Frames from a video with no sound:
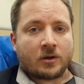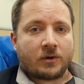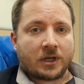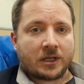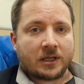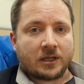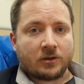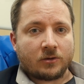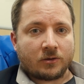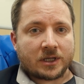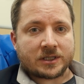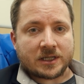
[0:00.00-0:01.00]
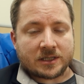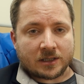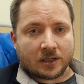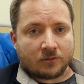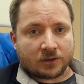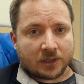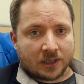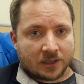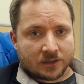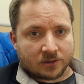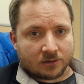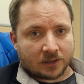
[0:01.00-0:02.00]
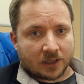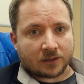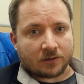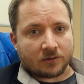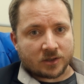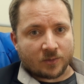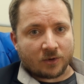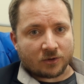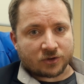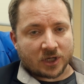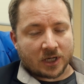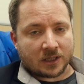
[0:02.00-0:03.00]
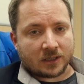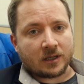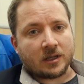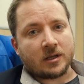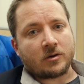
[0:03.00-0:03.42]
quindi non esiste l'utilizzo della tecnologia blockchain